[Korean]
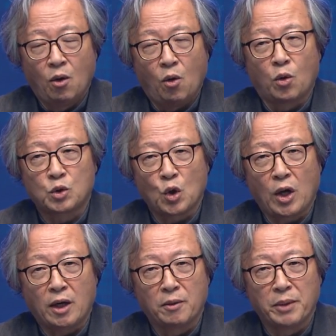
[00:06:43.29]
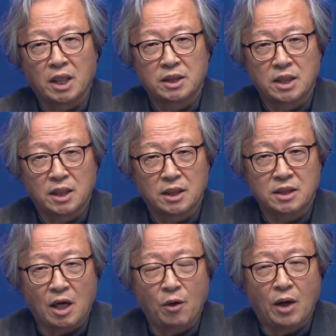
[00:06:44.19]
옥조라는 명칭을
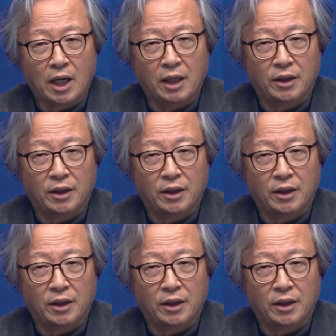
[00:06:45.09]
사용하게